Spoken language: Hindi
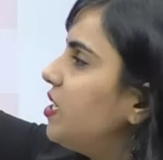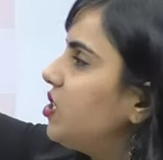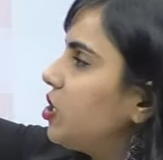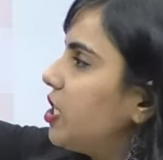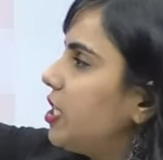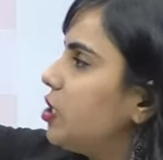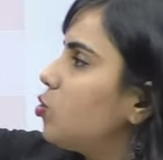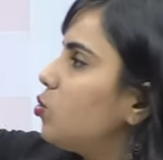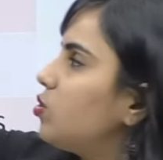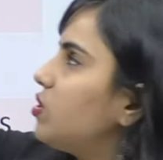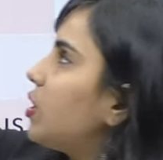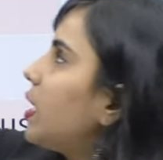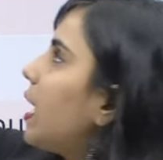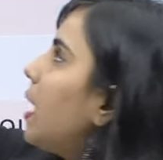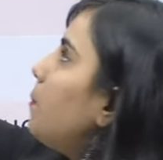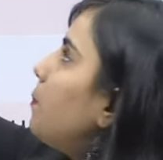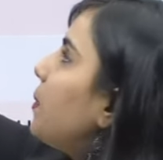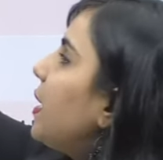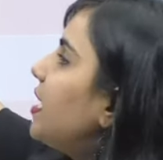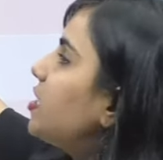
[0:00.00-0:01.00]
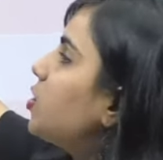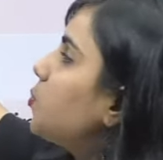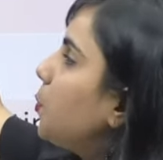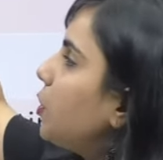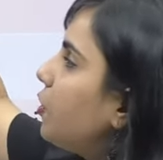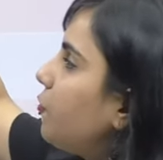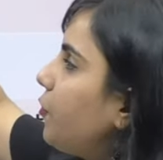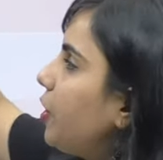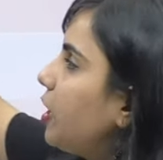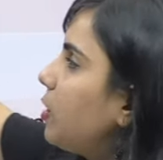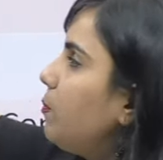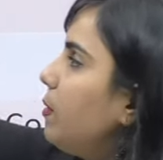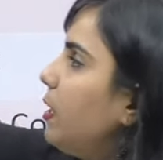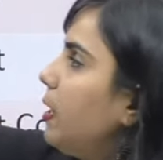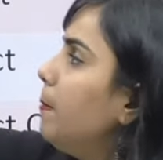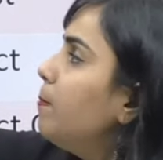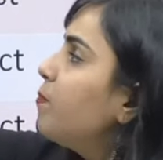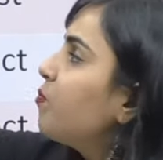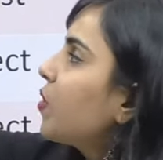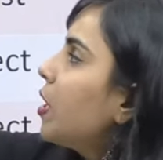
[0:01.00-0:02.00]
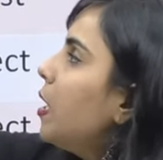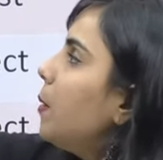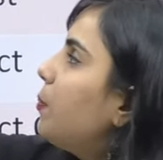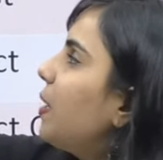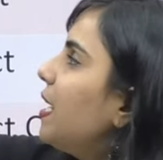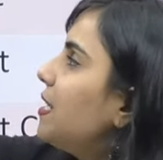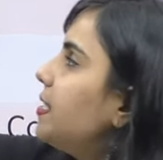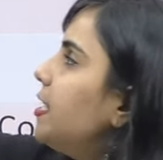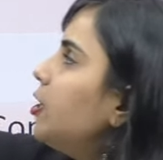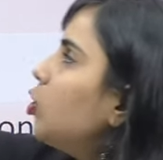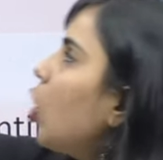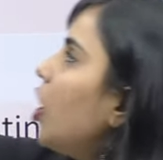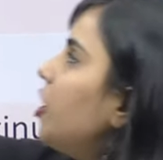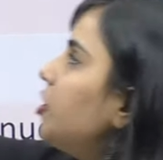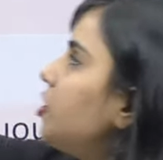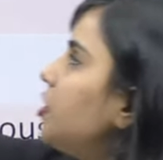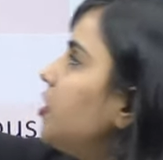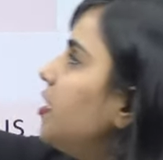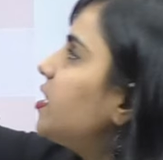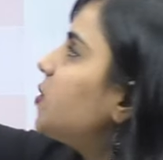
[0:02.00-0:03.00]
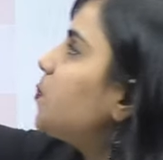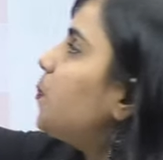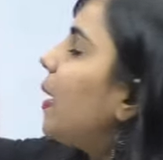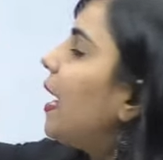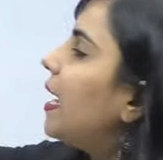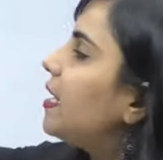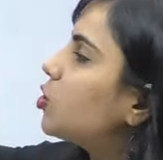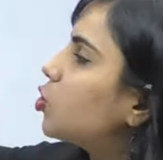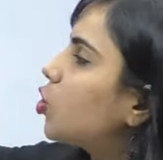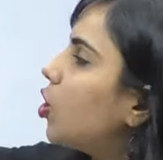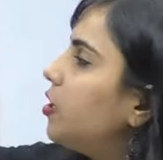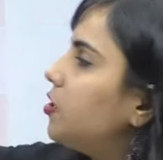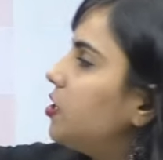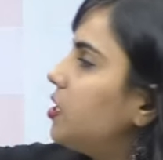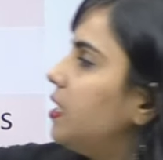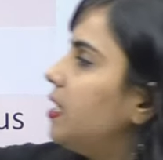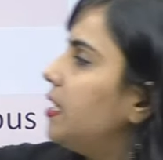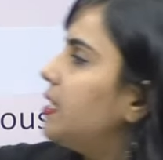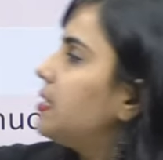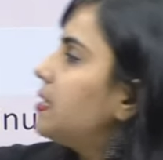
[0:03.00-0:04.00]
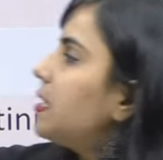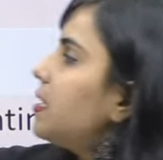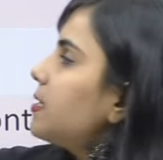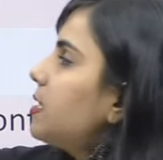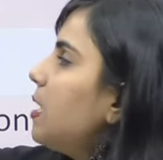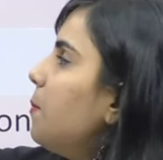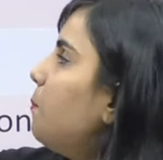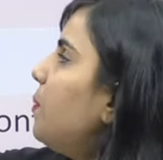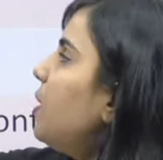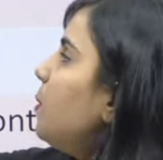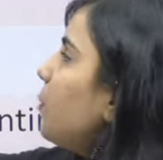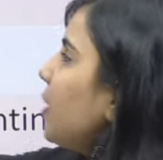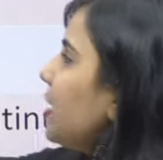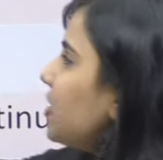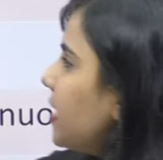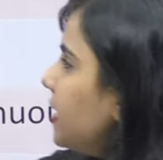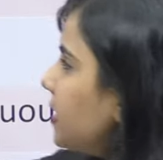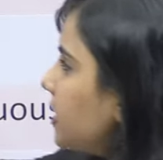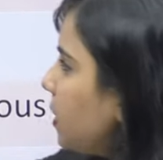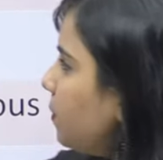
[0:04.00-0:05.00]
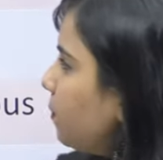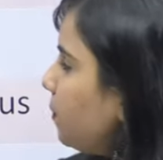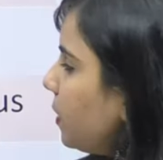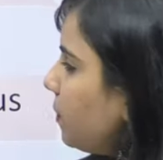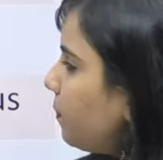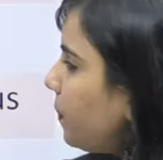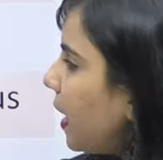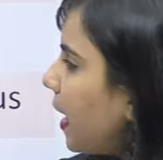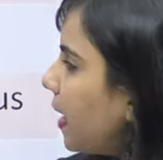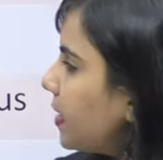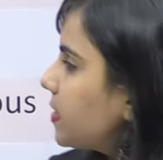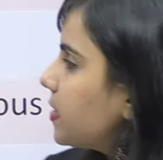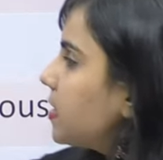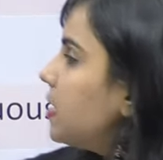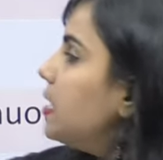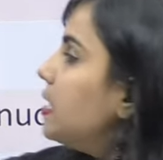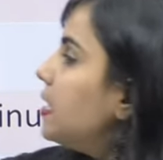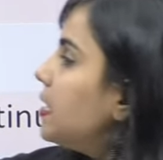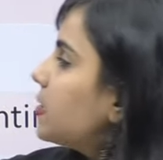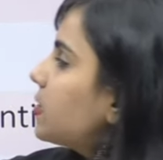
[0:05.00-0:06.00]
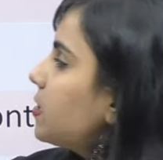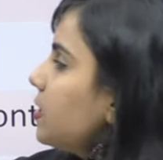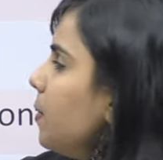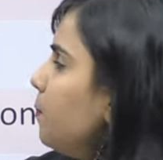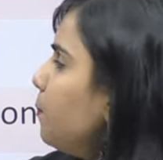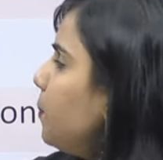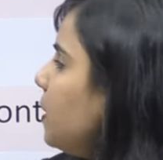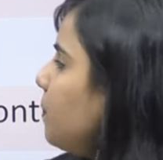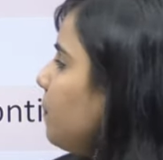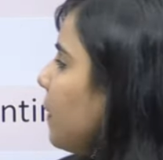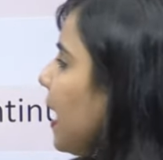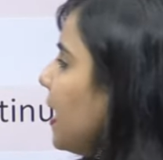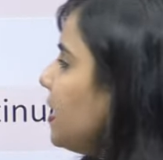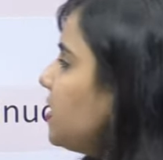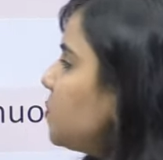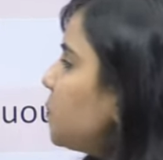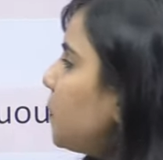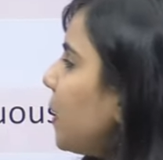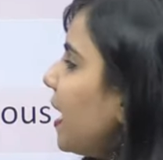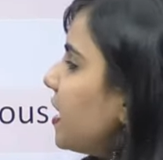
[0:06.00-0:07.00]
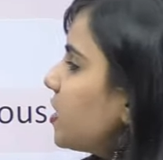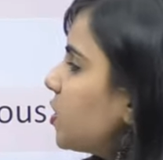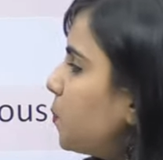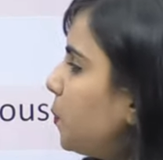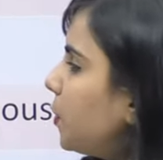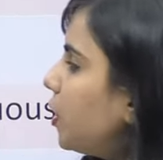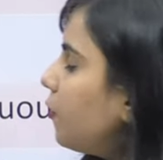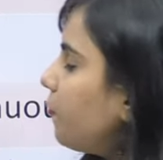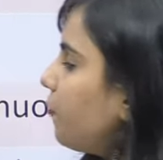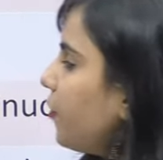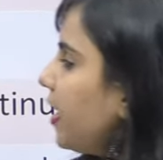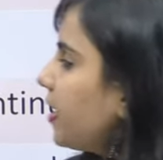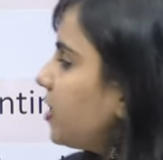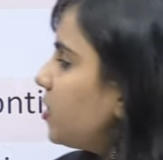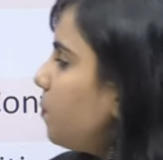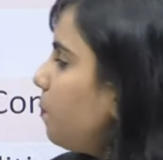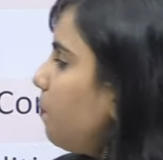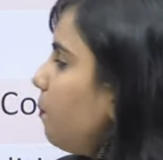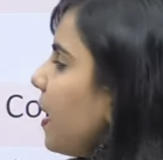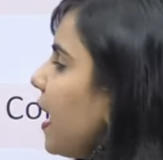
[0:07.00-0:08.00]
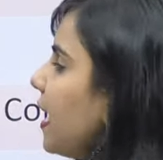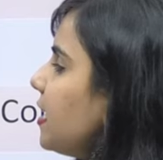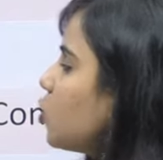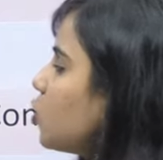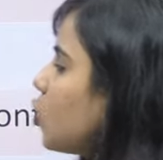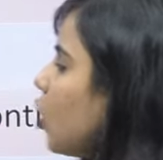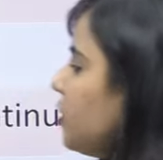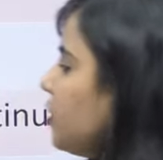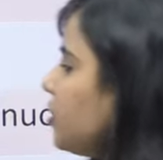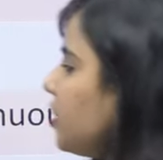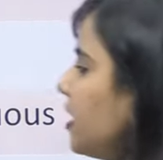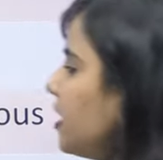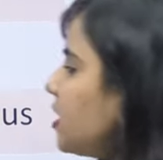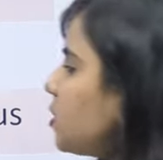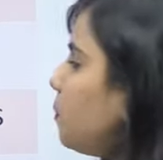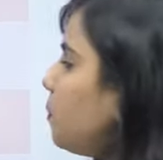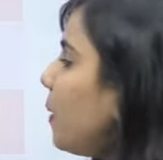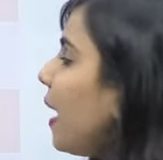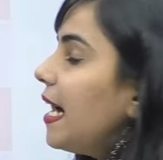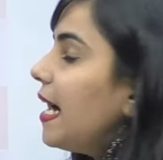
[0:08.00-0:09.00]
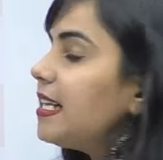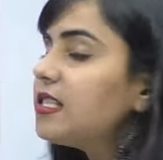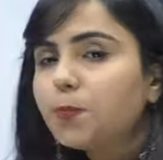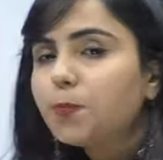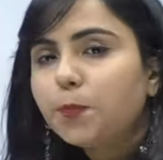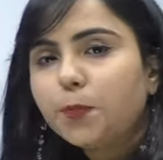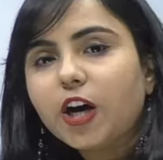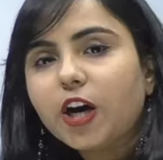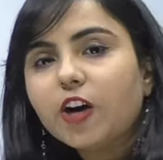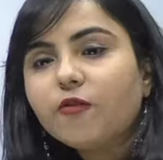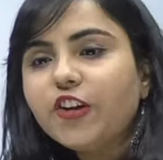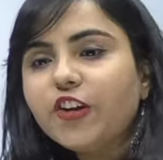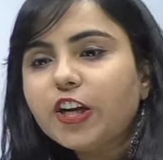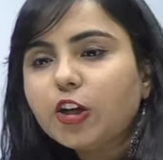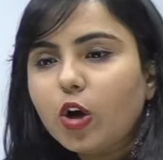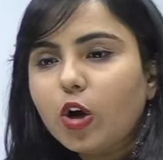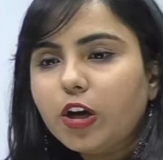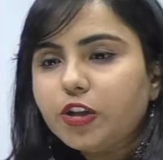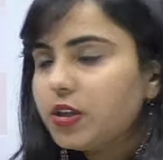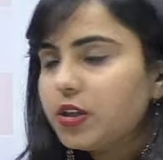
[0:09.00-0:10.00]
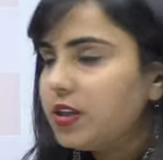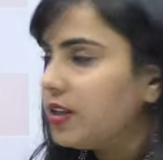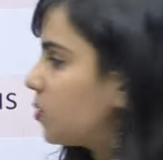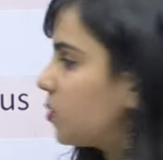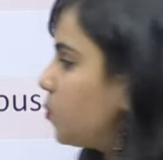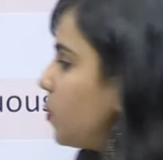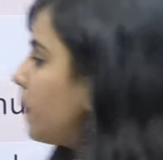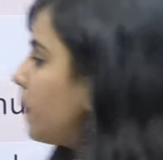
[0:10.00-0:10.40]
में चेंज हो जाएगा पास्ट परफेक्ट में प्रेजेंट कॉन्टिन्यूस पास्ट कॉन्टिन्यूस सिंपल प्रेजेंट सिंपल पास्ट सिंपल पास्ट पास्ट परफेक्ट पास्ट कॉन्टिन्यूस पास्ट परफेक्ट कॉन्टिन्यूस